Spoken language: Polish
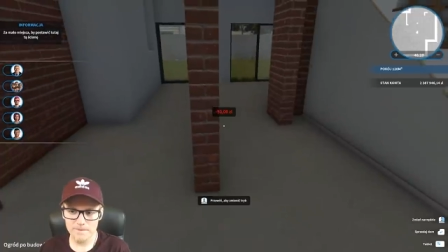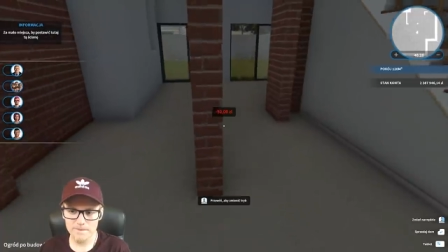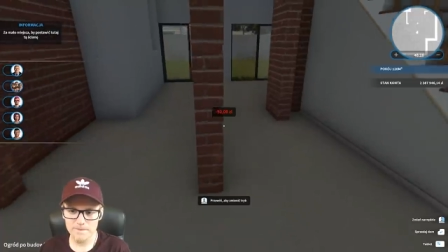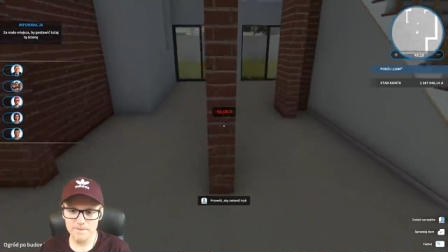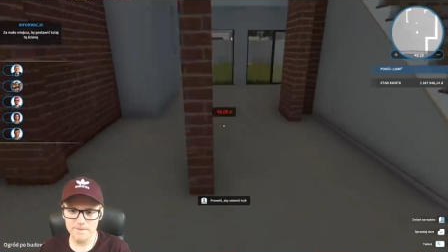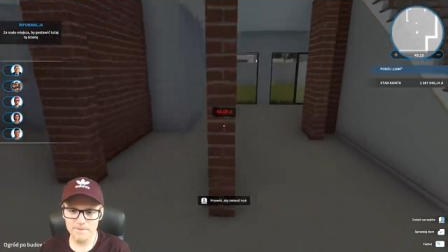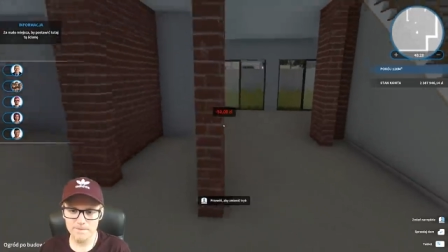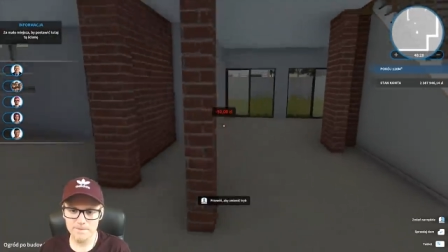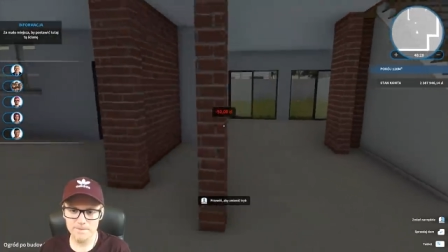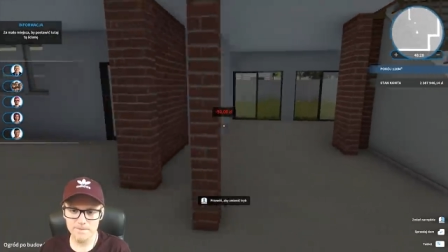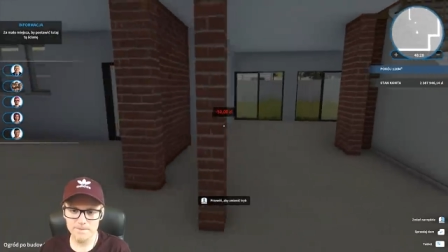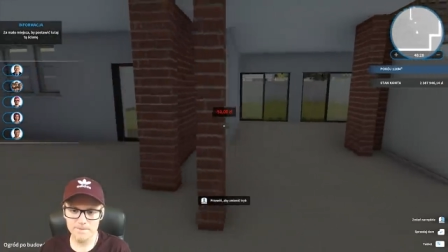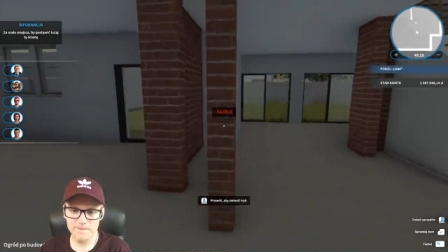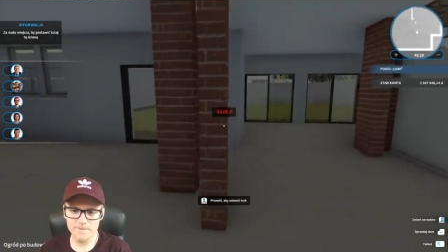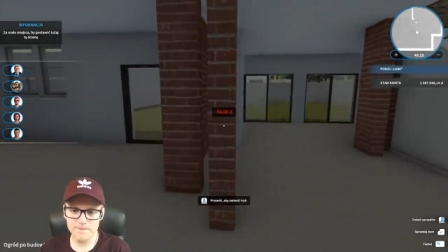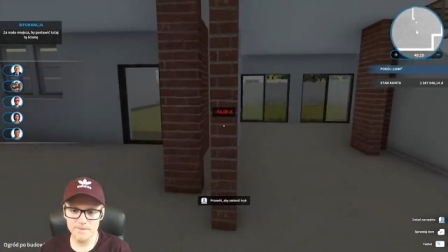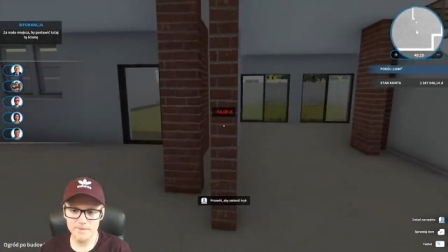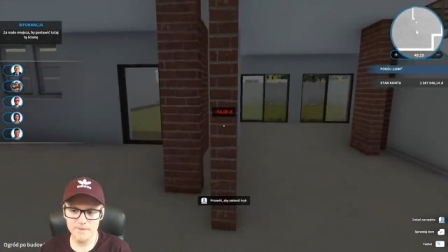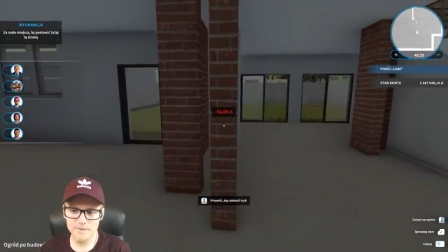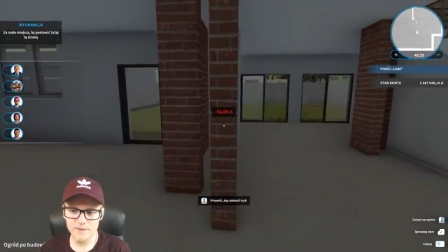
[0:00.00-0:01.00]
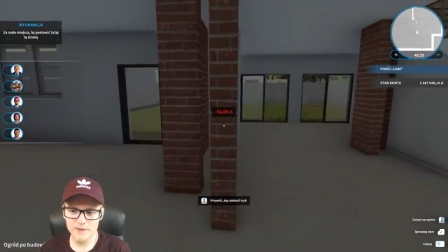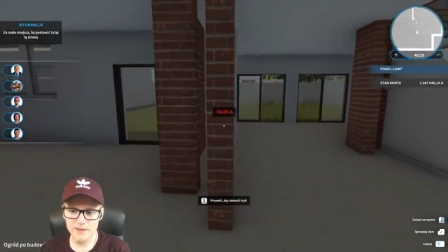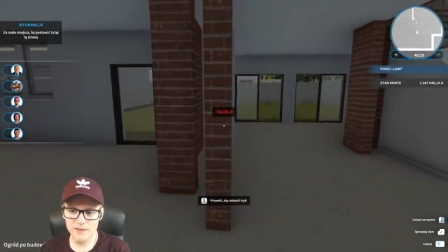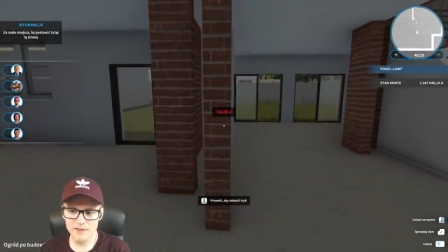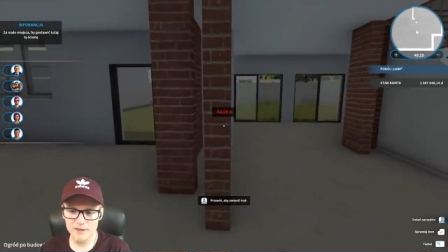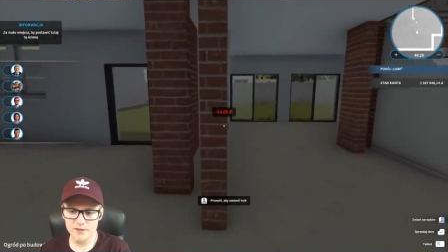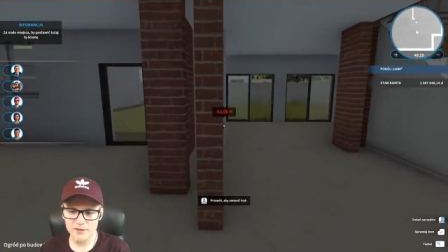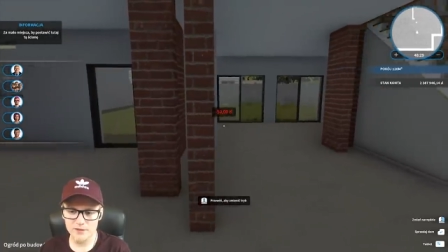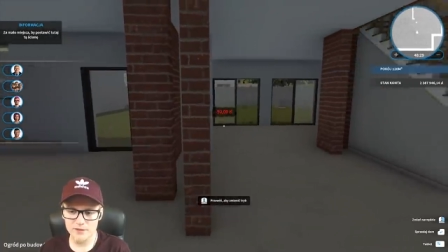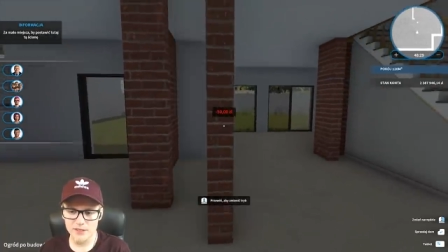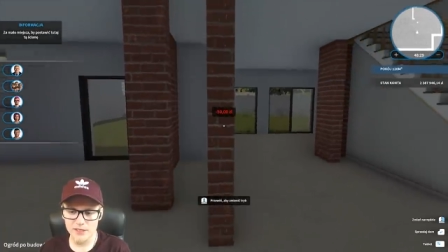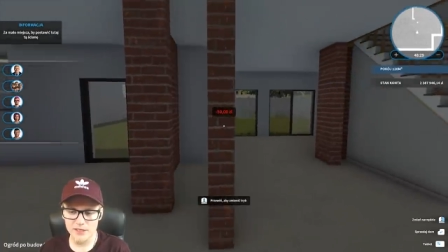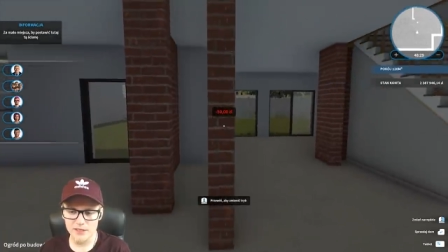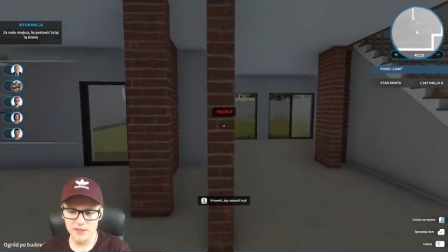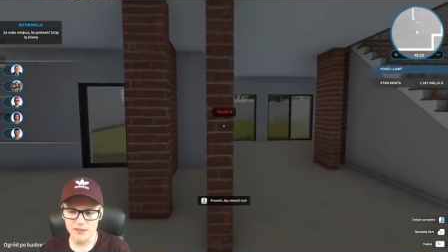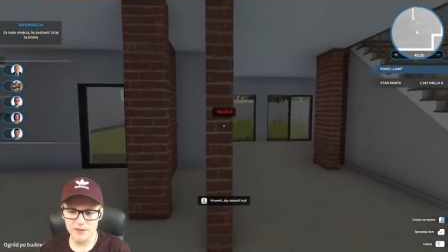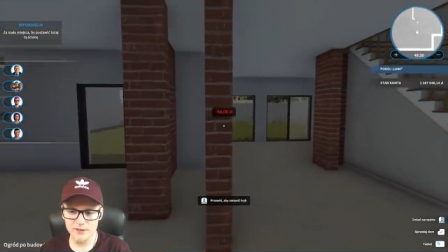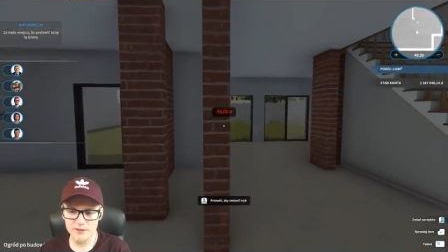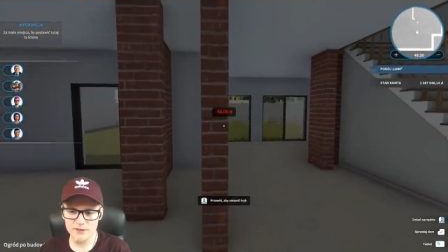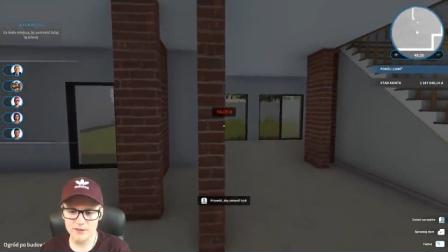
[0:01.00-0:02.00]
Mm, to
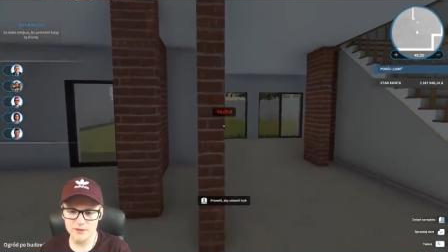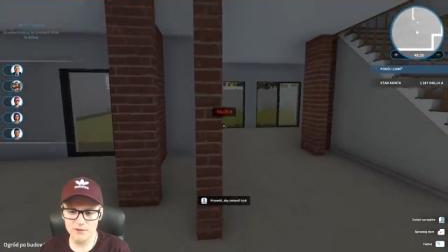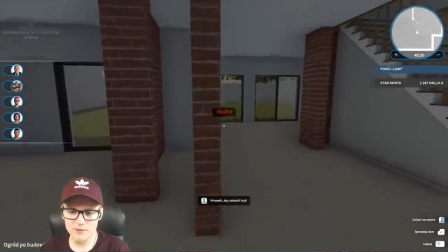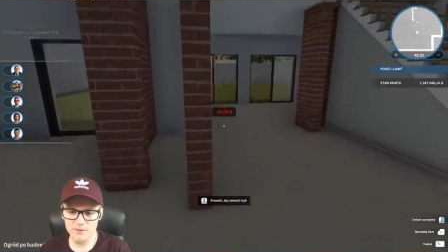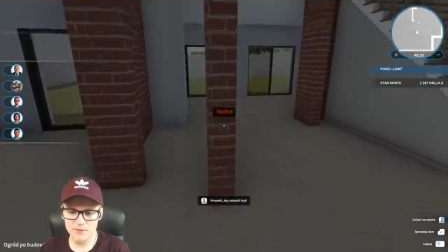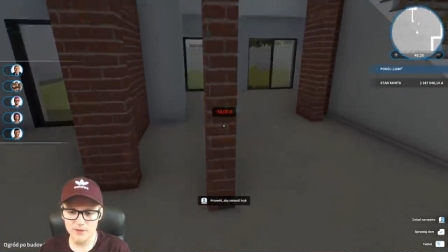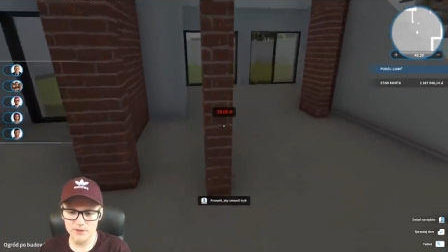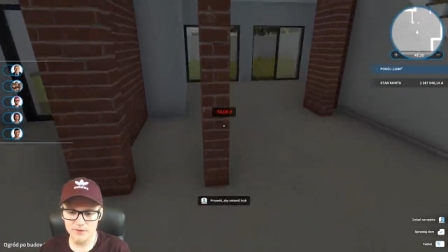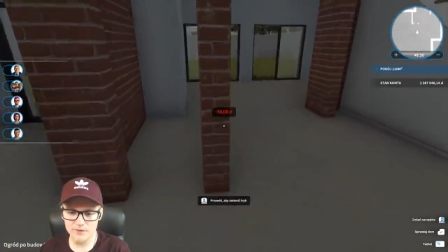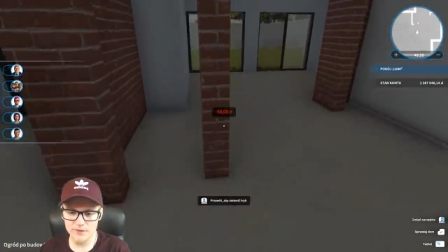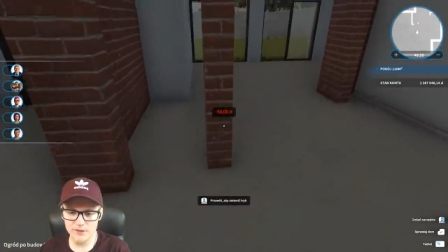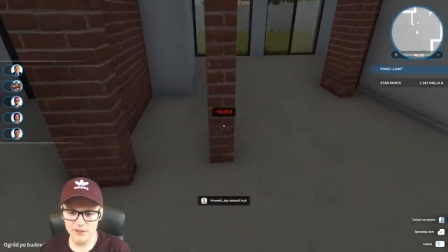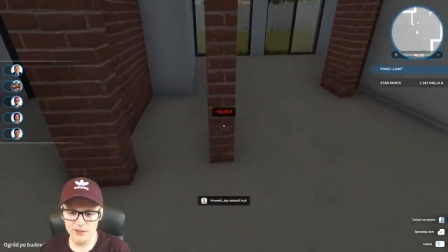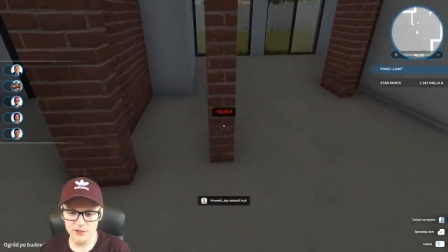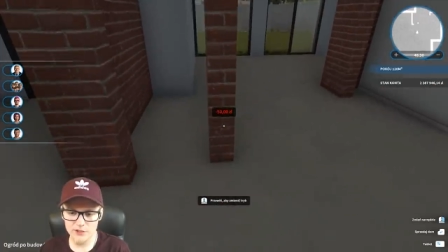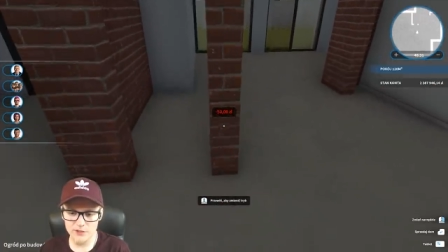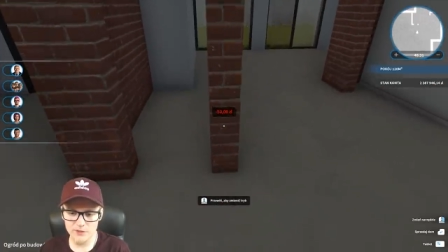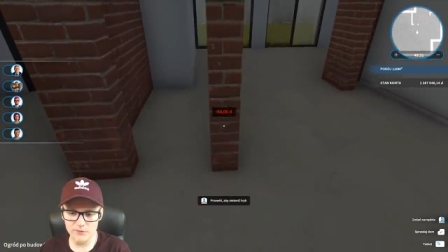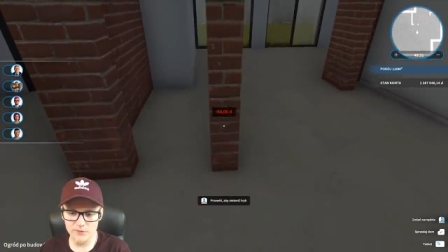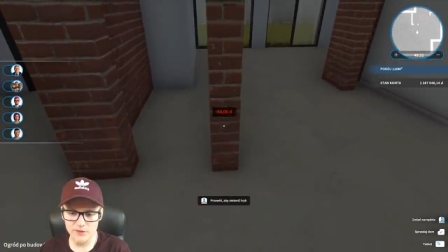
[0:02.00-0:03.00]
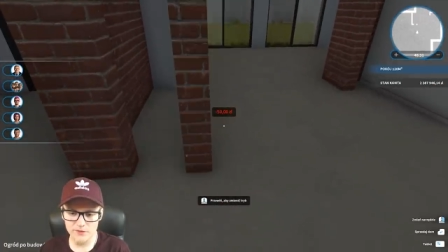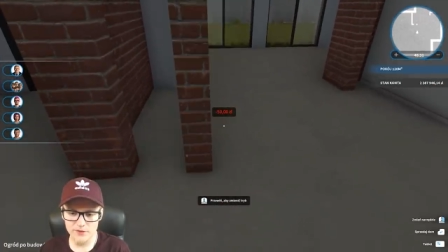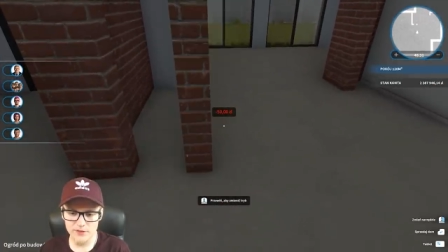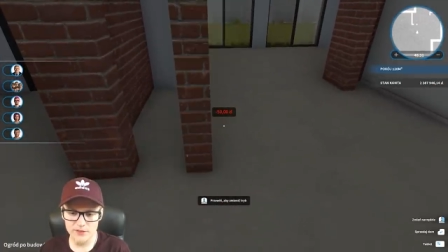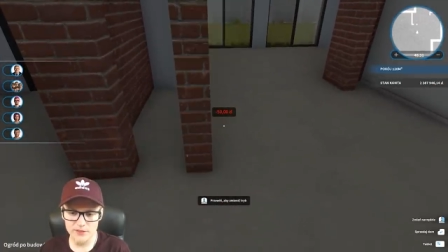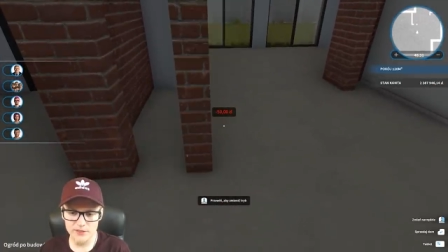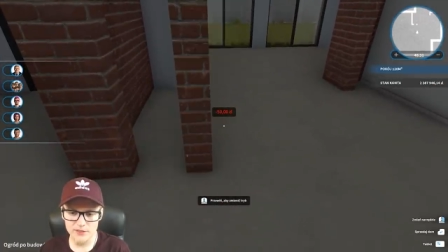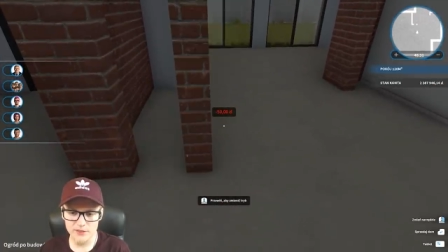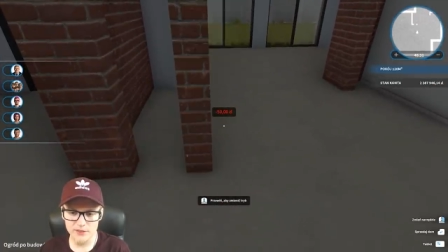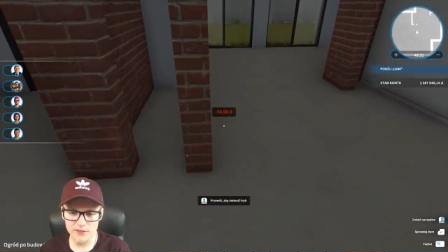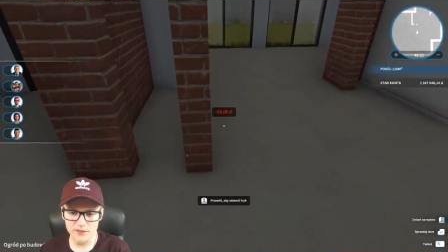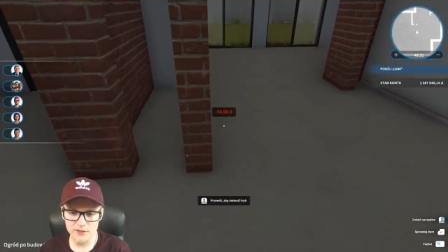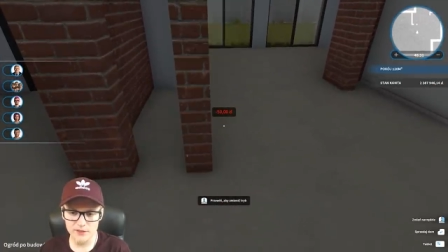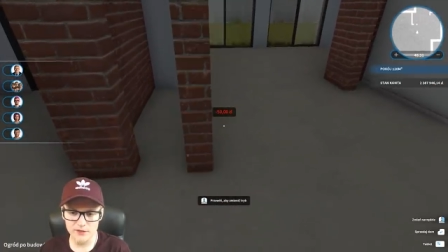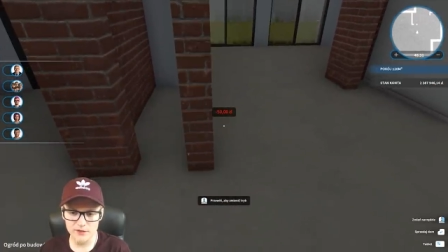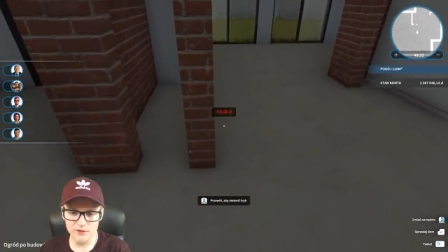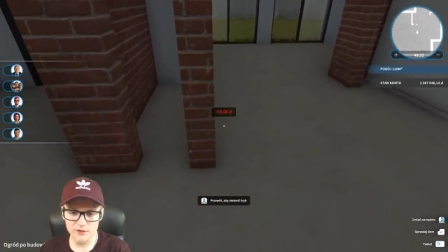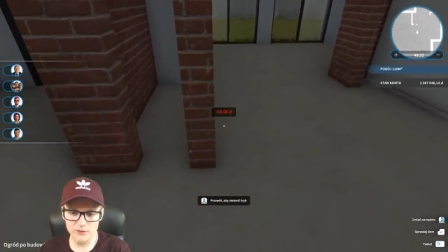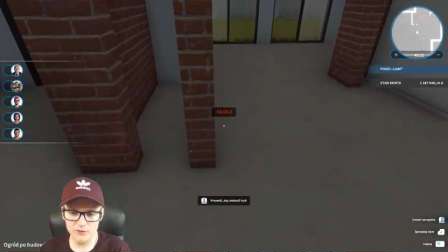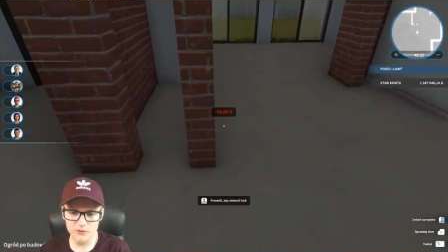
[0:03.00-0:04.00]
tak, zróbmy im wejście mniej
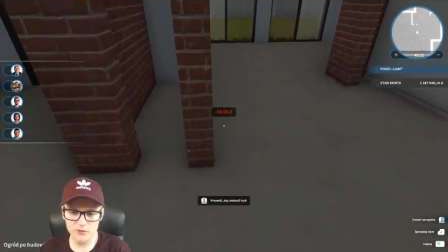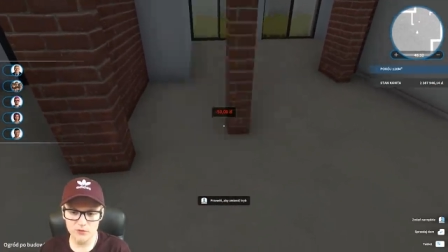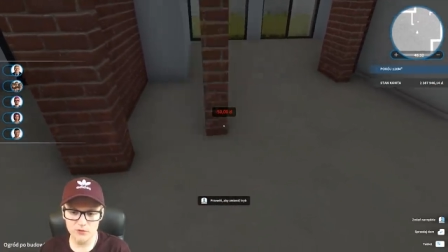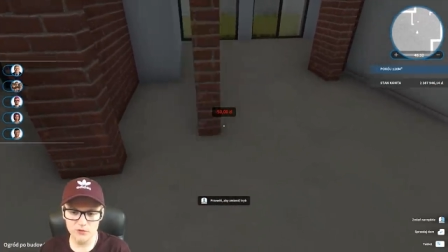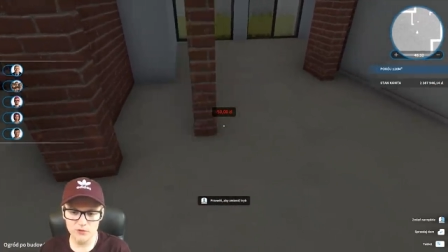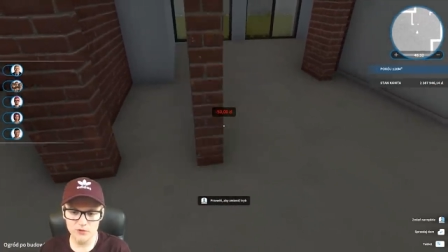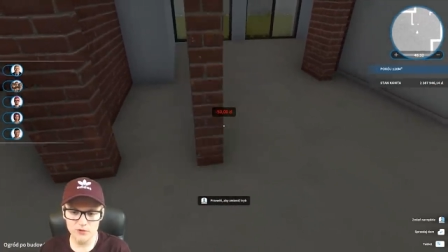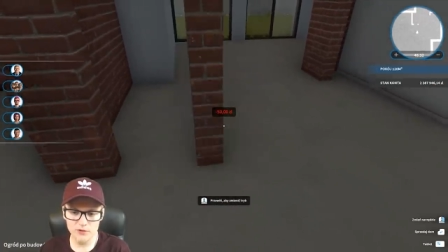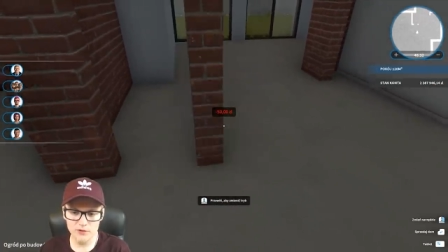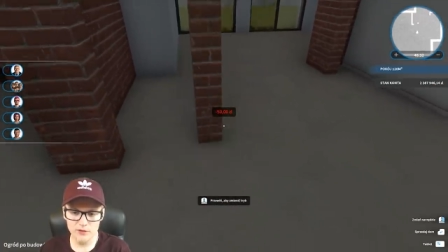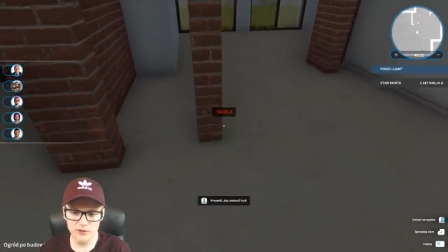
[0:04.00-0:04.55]
więcej tu.